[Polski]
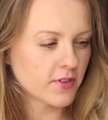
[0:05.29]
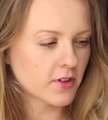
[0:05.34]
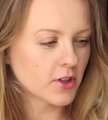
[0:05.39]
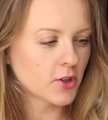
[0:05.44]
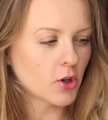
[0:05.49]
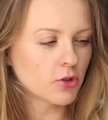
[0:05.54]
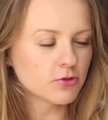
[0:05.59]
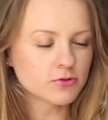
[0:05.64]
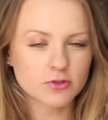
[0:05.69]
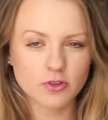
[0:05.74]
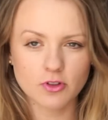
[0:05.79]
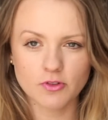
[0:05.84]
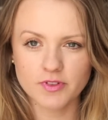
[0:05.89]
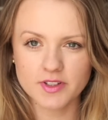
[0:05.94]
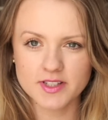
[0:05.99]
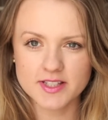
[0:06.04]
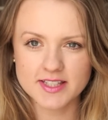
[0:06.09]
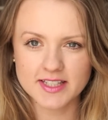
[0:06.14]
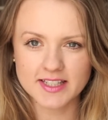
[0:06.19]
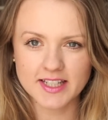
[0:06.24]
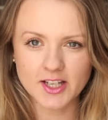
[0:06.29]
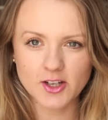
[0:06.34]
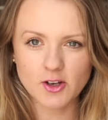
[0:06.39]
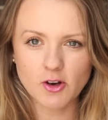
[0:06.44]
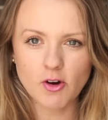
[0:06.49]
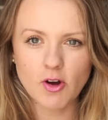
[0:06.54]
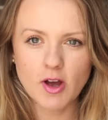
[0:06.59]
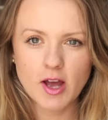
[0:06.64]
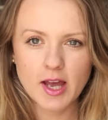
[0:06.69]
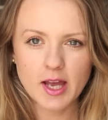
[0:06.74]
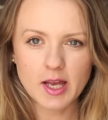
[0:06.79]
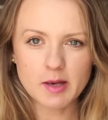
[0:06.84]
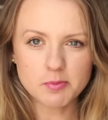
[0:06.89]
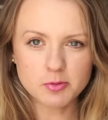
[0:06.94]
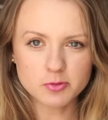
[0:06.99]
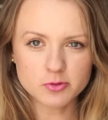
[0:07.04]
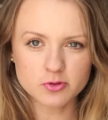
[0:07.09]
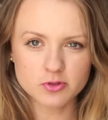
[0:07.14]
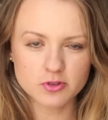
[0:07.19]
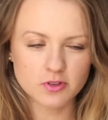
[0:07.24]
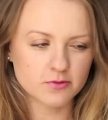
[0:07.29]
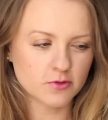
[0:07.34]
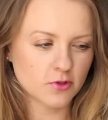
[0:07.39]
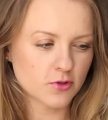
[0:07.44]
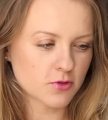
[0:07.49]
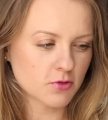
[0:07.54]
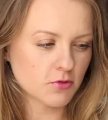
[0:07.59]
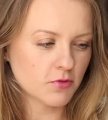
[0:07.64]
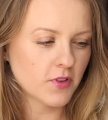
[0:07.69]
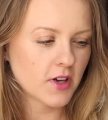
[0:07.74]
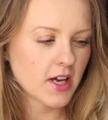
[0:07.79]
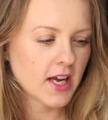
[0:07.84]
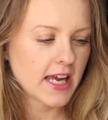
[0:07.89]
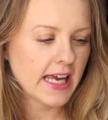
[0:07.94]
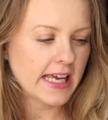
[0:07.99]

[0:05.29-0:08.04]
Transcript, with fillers: kontrowersyjnego e, pudru do włosów